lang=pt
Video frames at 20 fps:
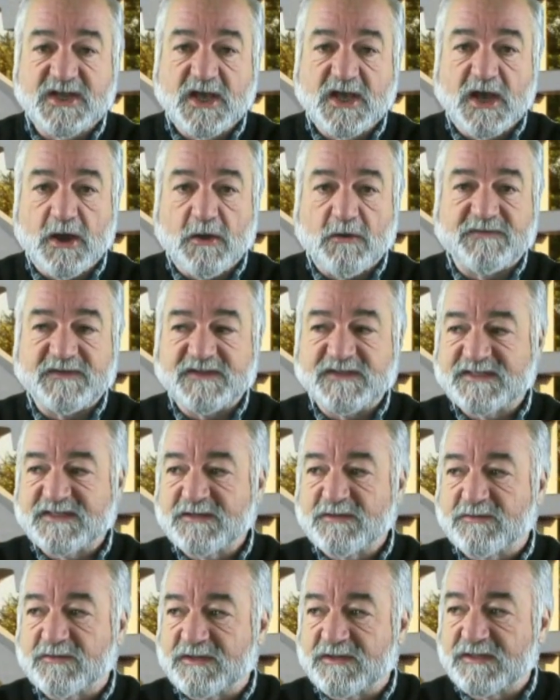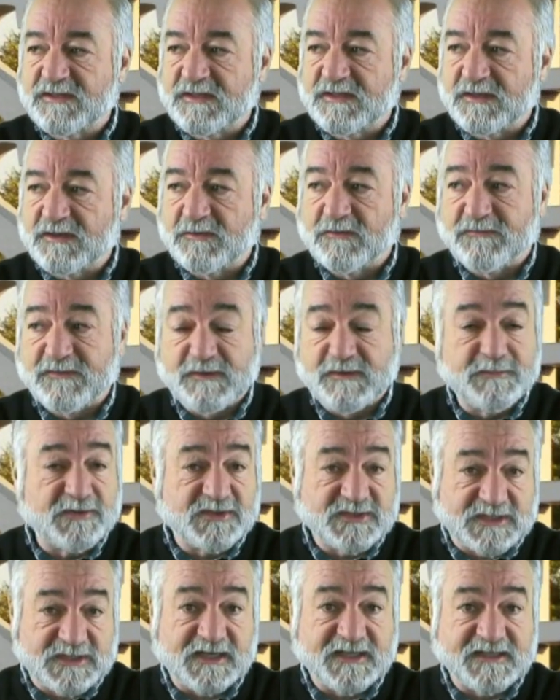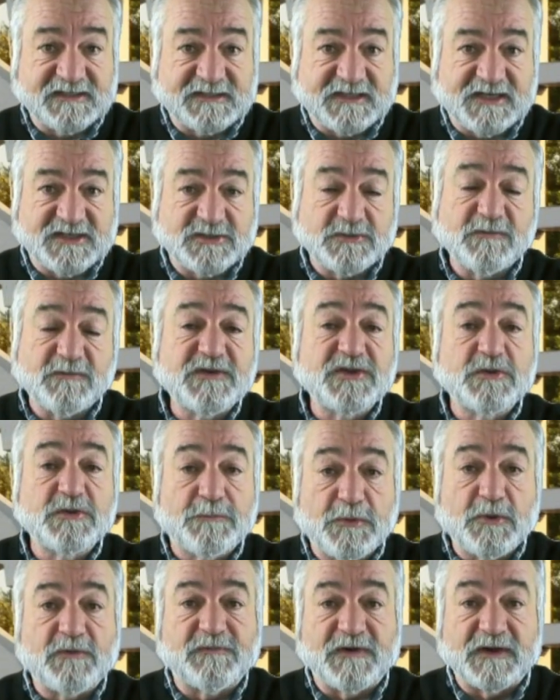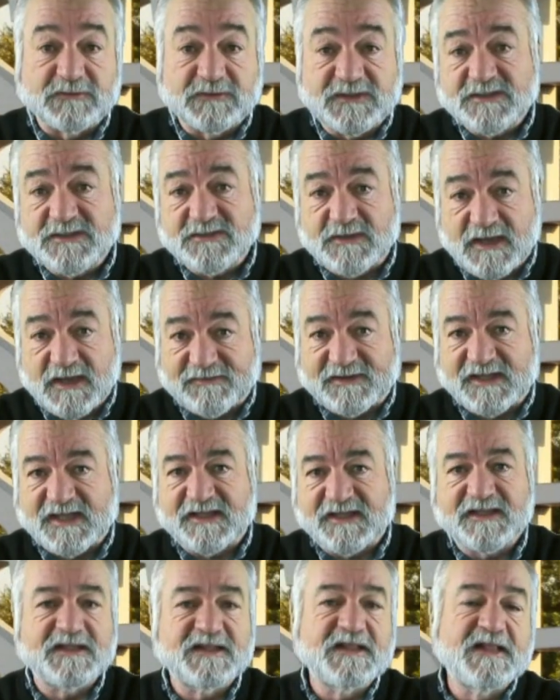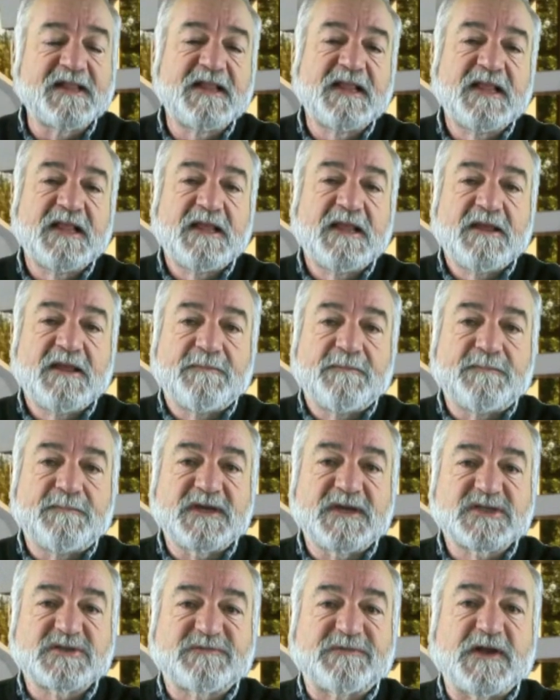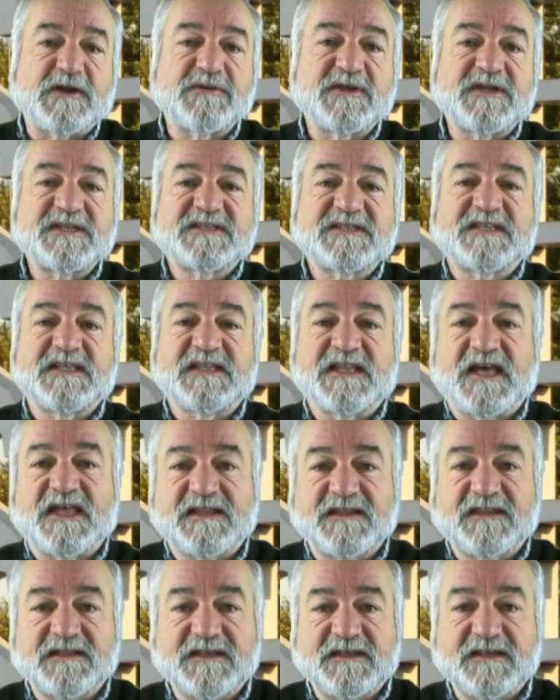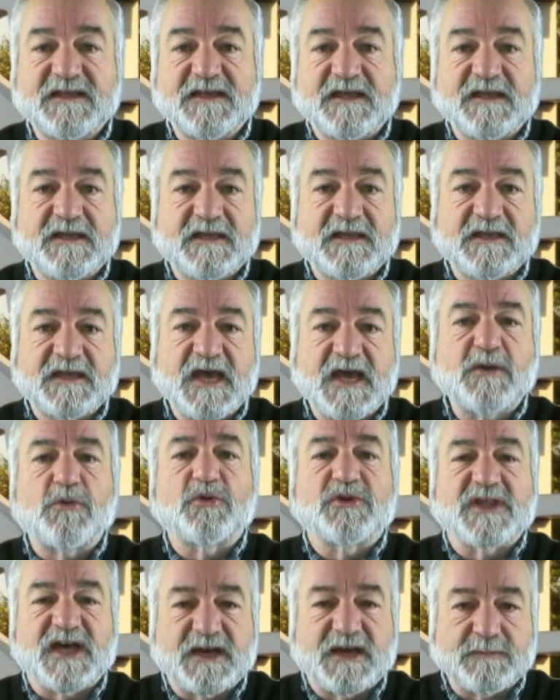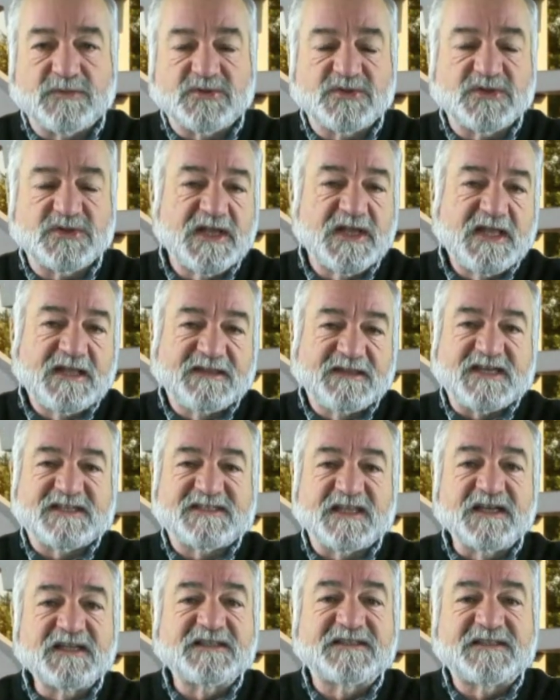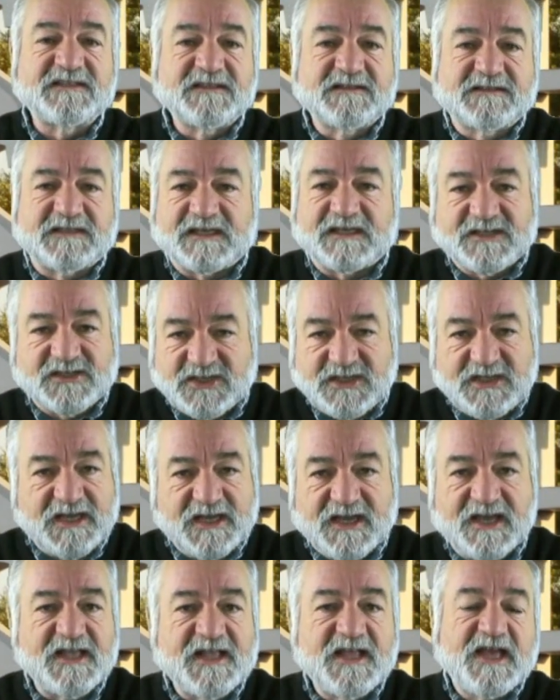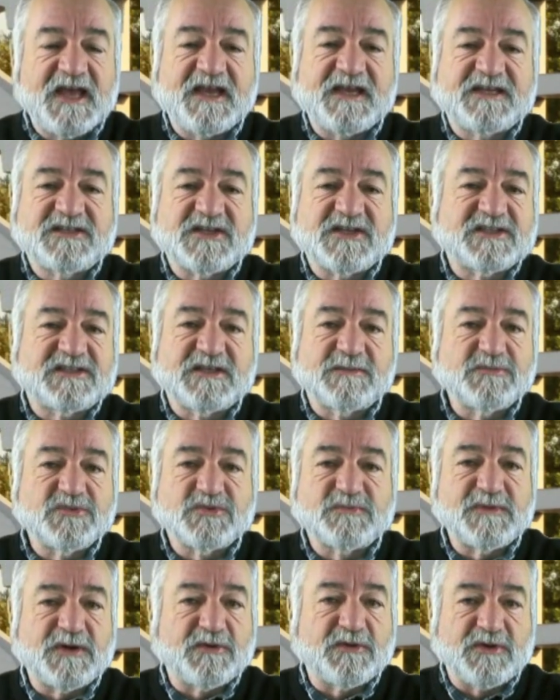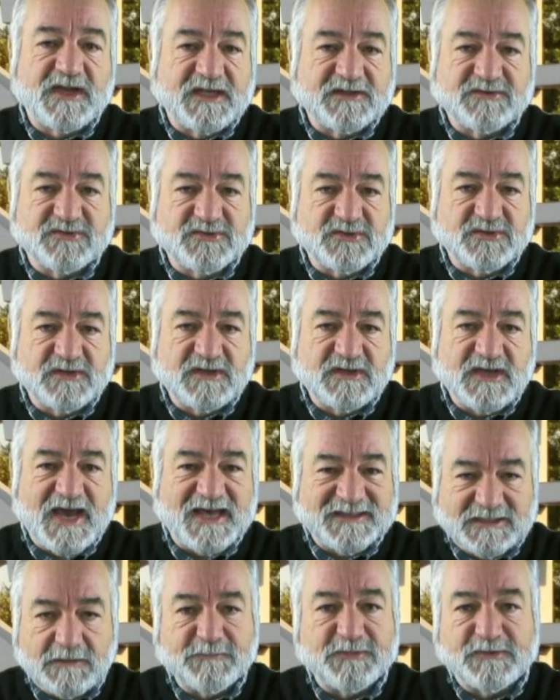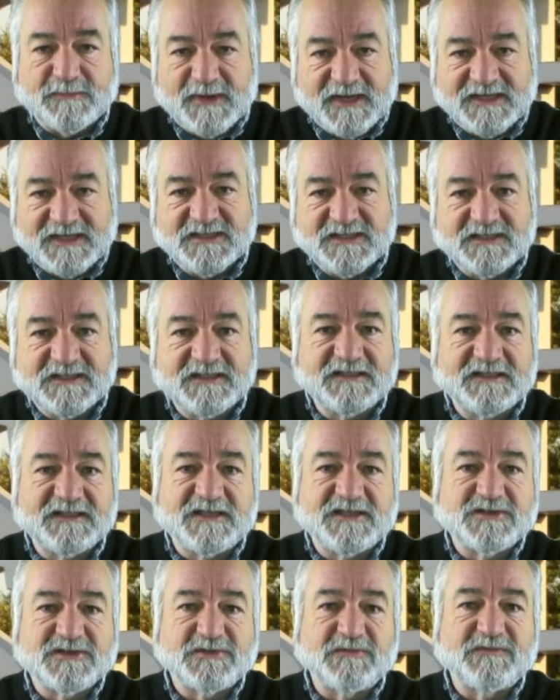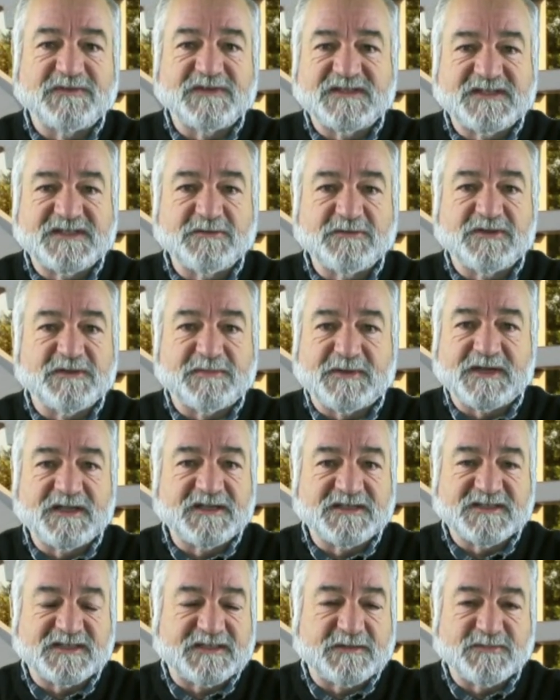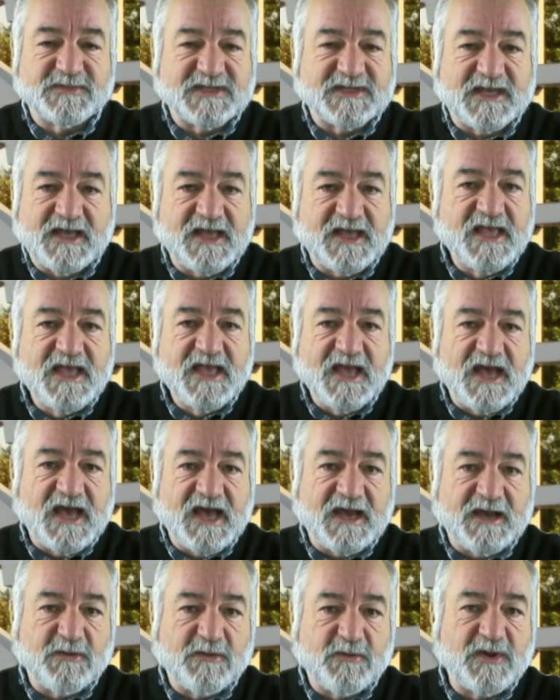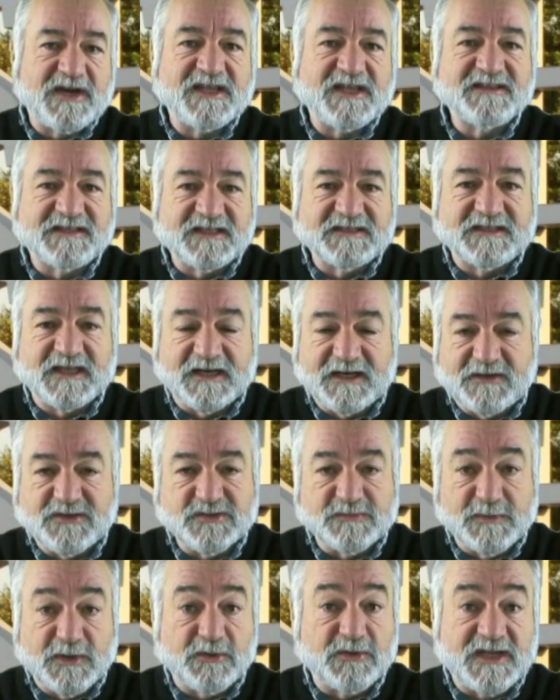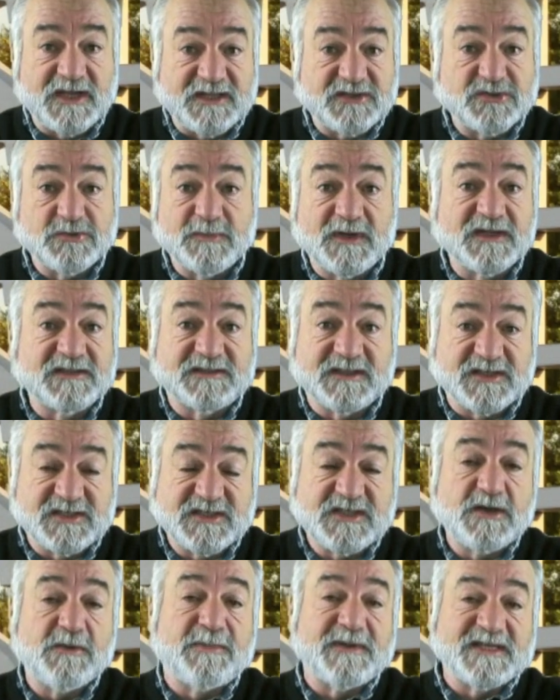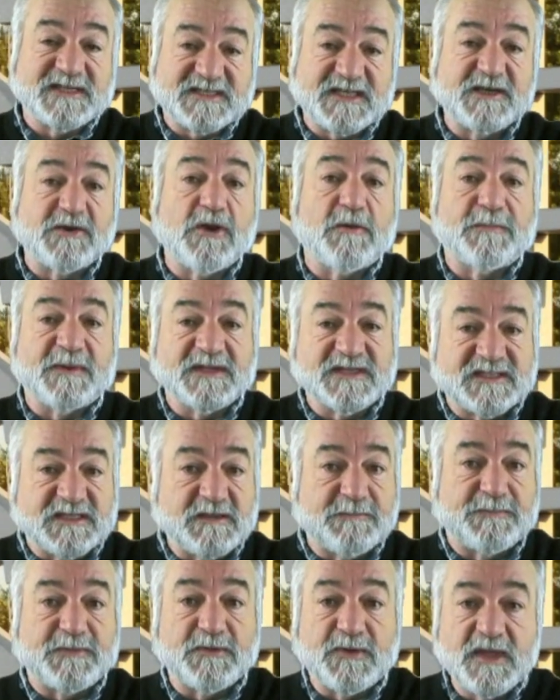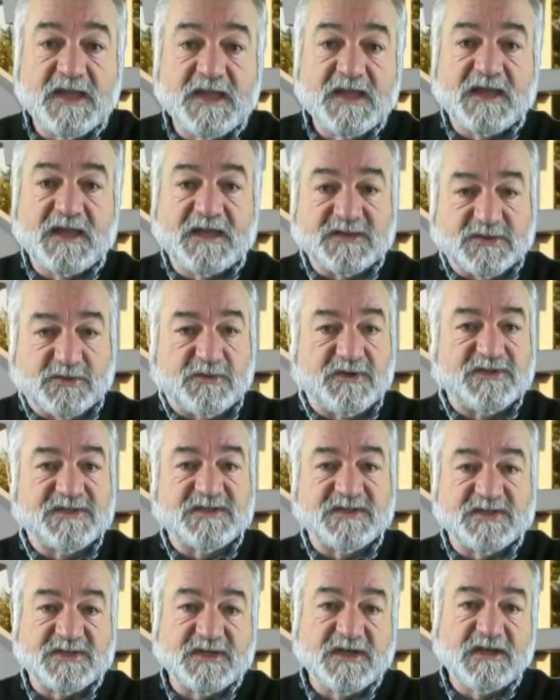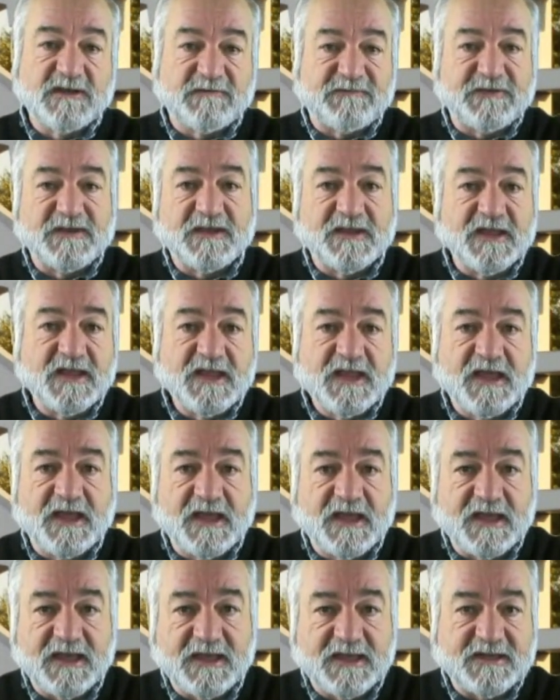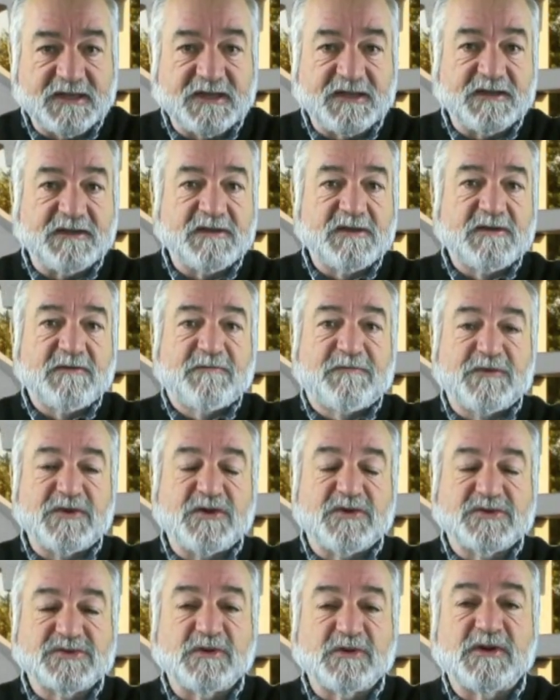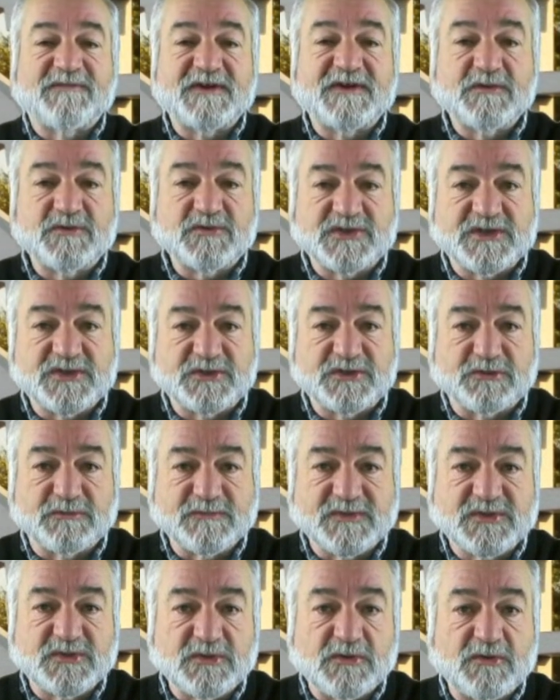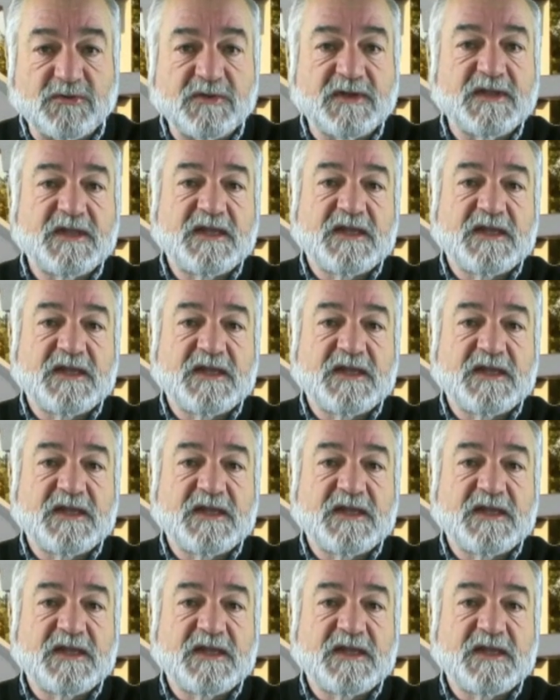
ao 25 de novembro que está aqui atrás. No vídeo pouco falo disso, é verdade, mas falo na necessidade de eh, acordarmos desta letargia em que já estamos mergulhados há tempo demais desde o 25 de Abril, já estamos há, há 40 e tal anos mergulhados numa letargia. Eu bem sei que ao princípio as coisas, enfim, uh, foi aos solavancos que isto começou.